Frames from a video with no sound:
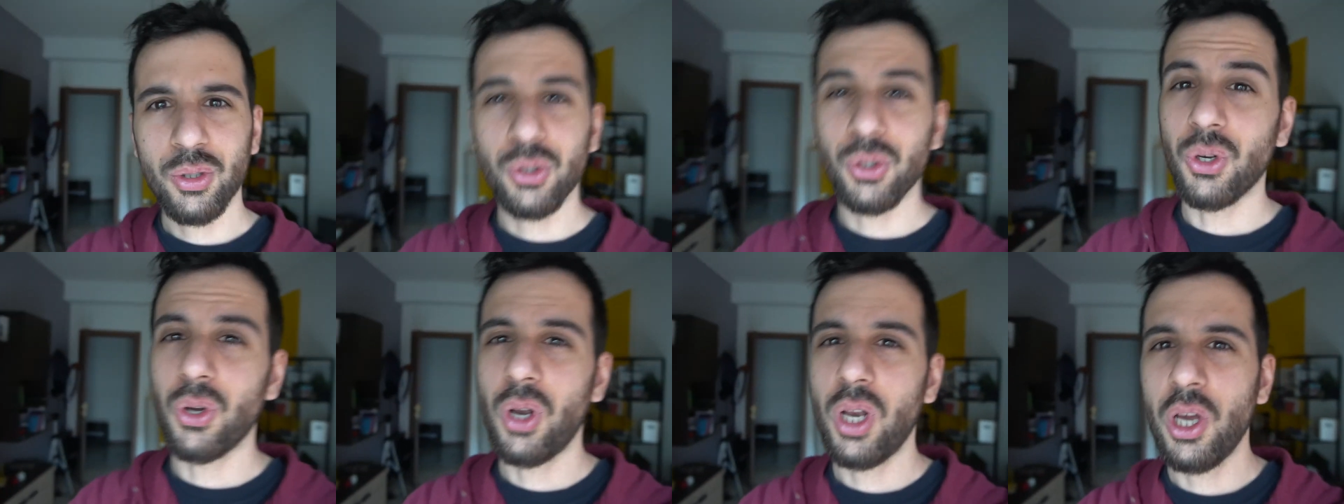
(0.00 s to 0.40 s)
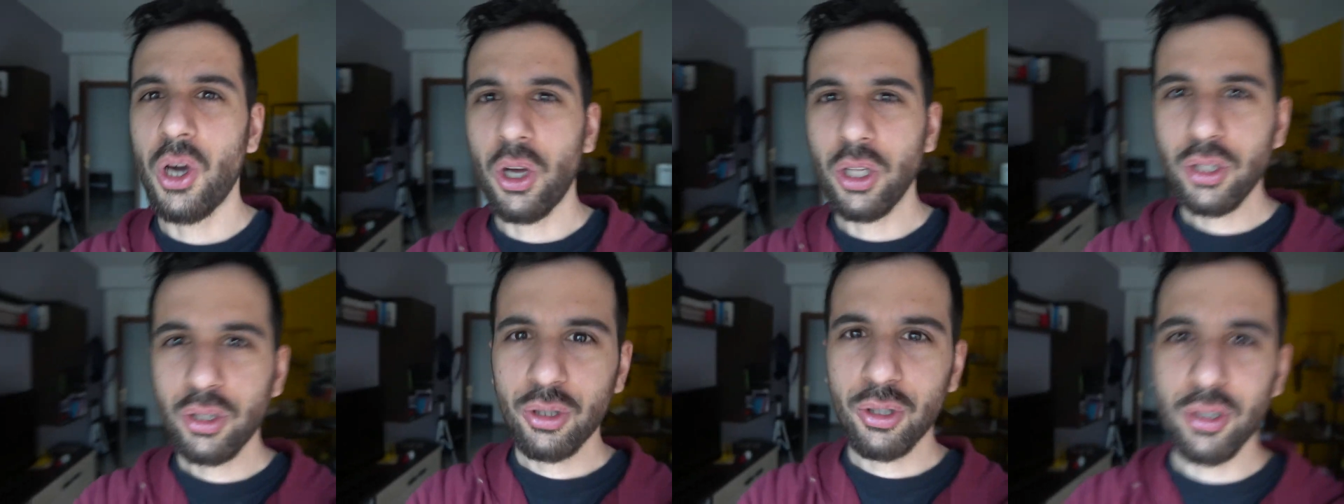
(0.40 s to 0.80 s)
sono le
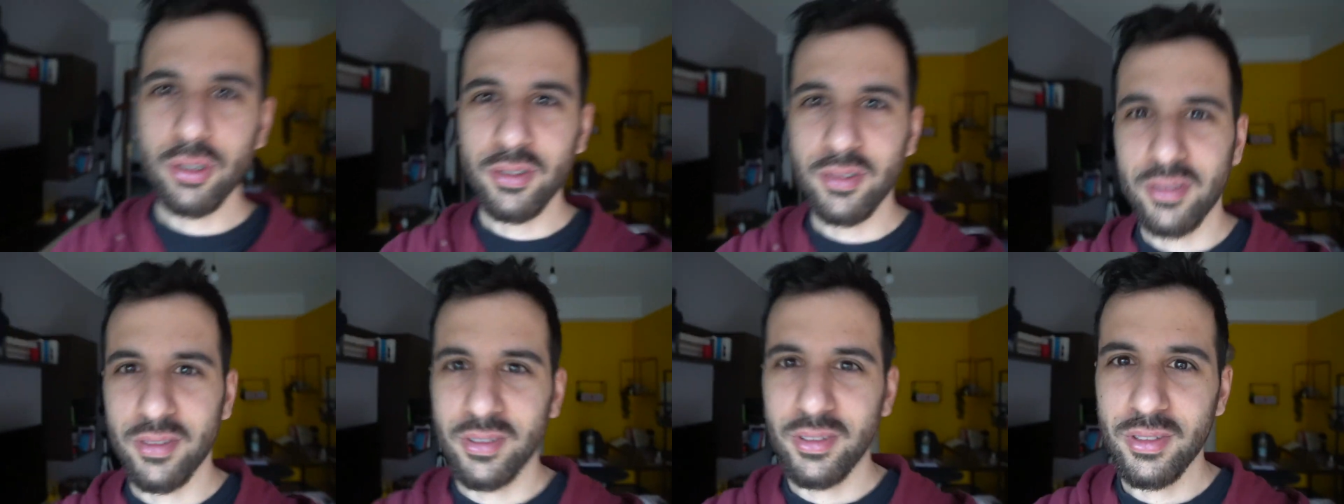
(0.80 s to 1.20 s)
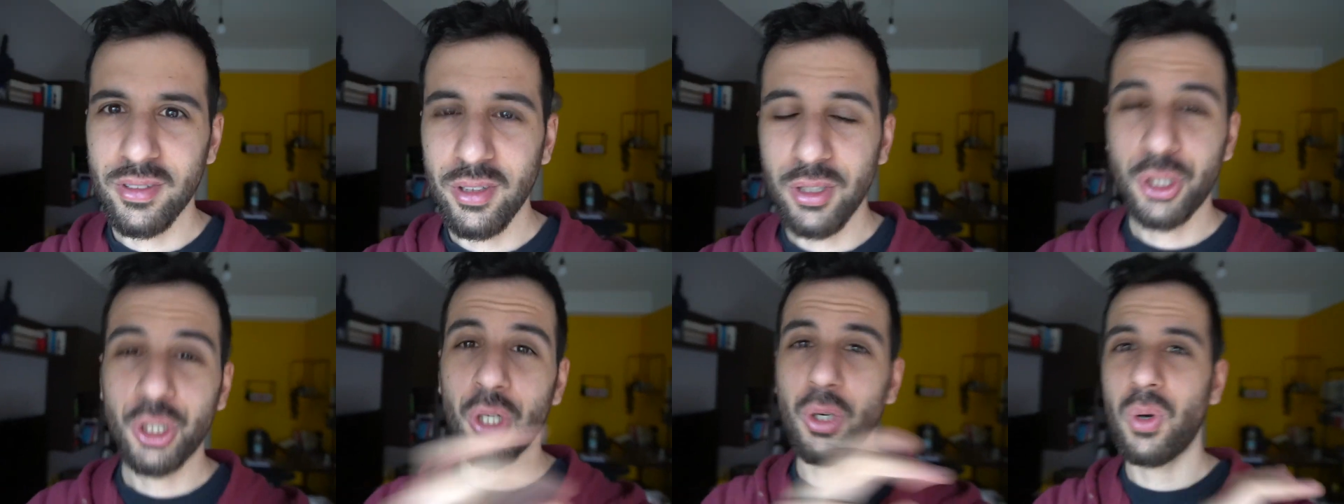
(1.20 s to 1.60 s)
8,
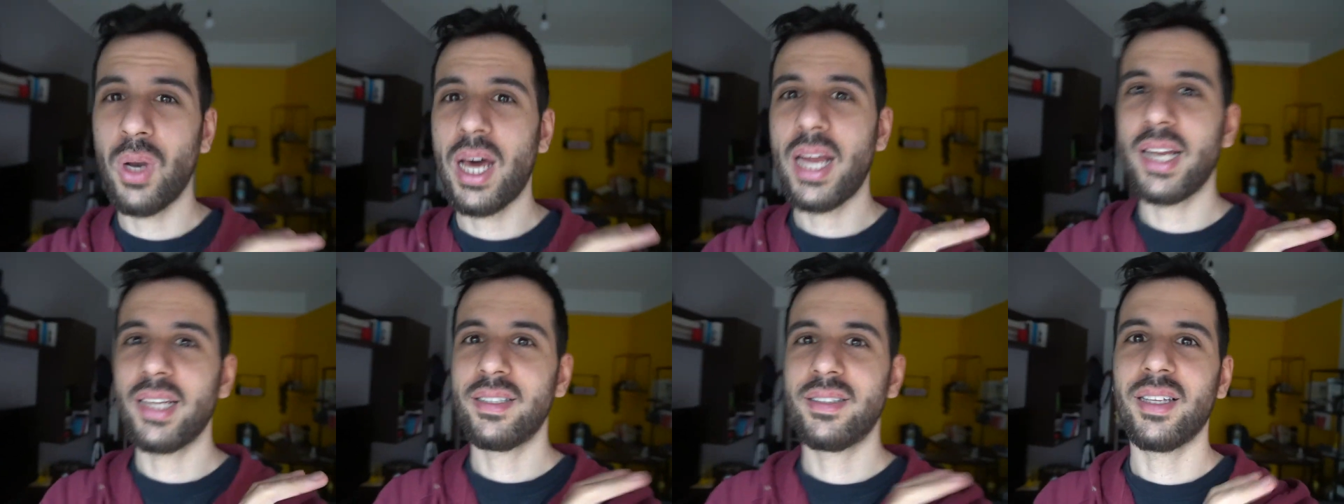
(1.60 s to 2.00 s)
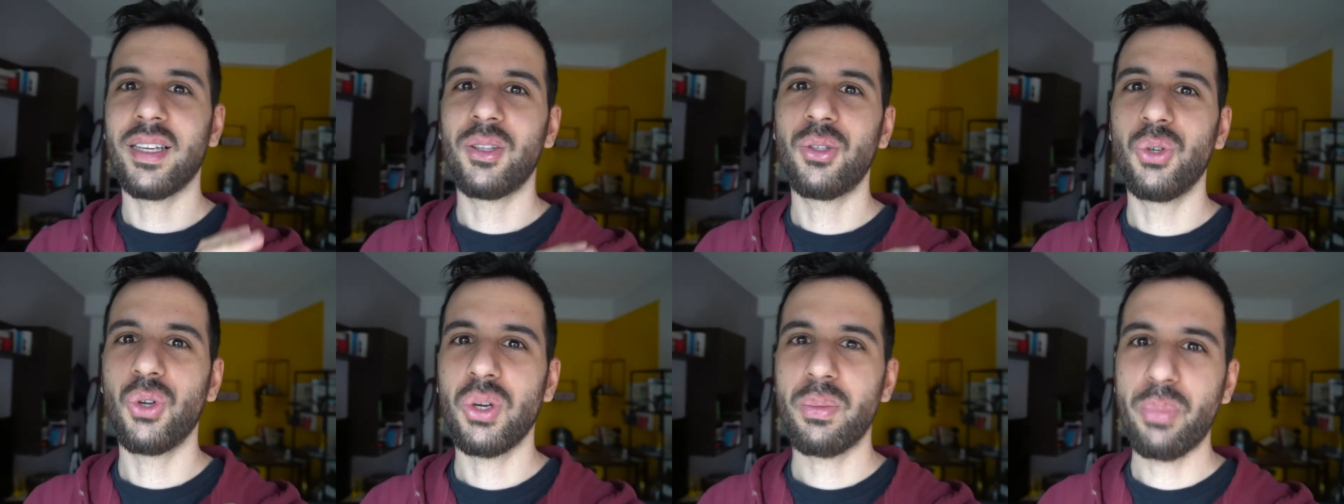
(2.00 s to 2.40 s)
il cellulare è
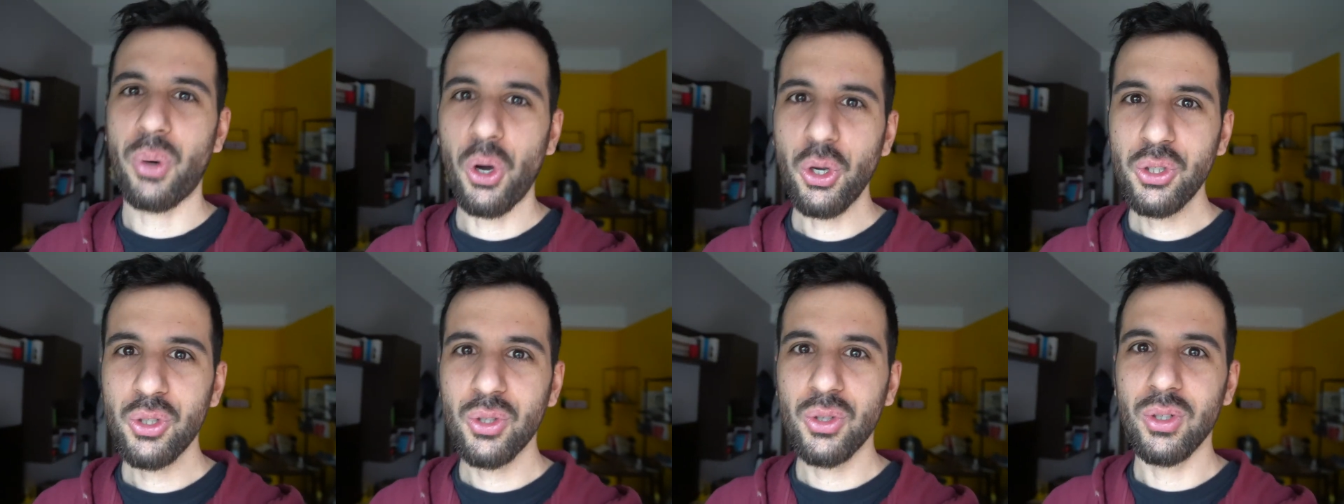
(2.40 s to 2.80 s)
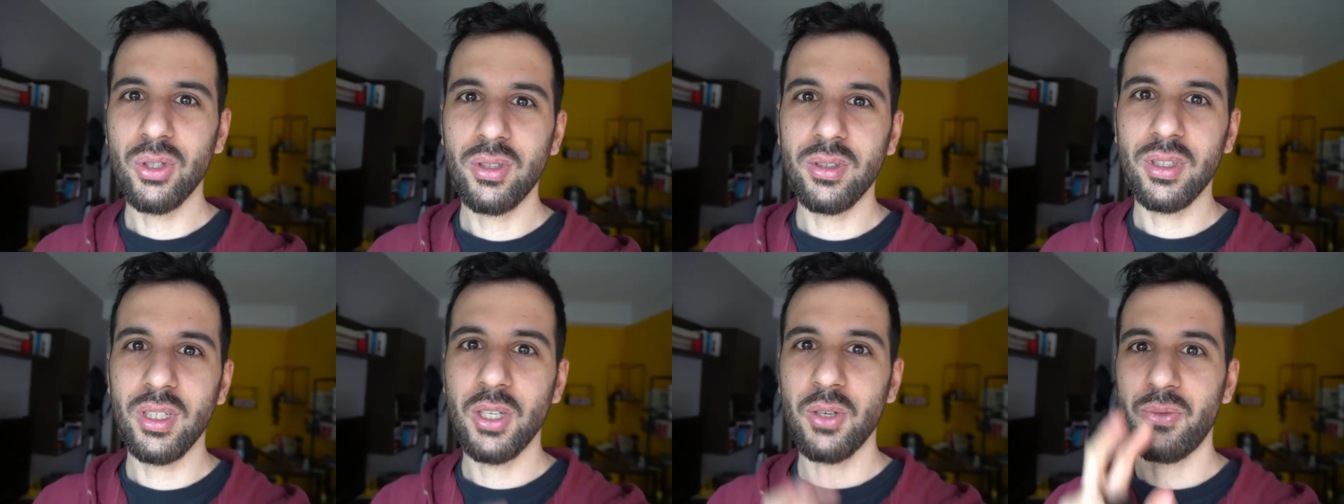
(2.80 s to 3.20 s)
stato
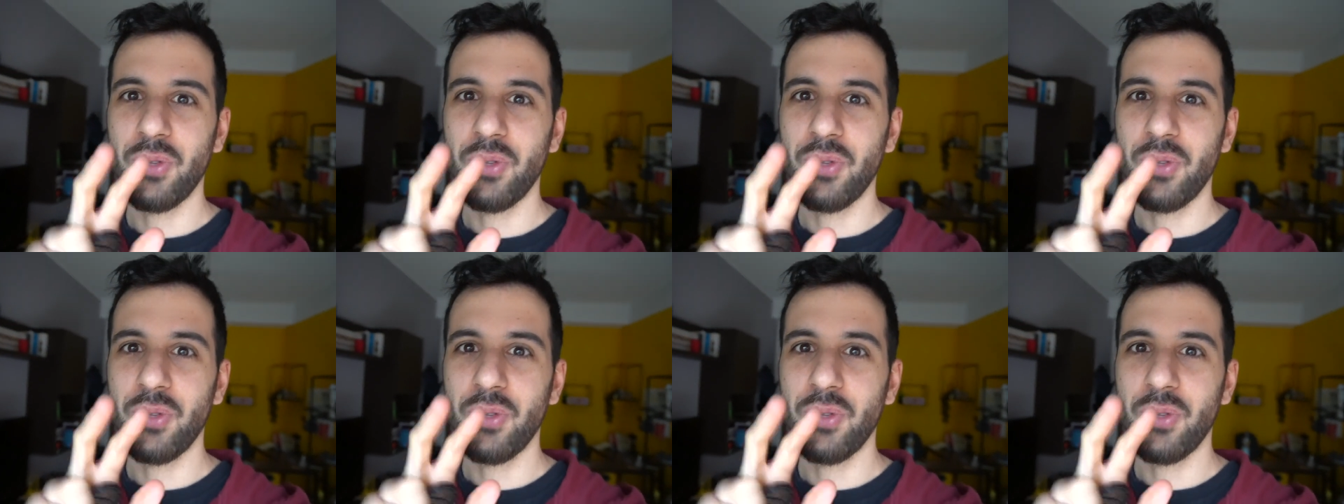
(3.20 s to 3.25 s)
riposto e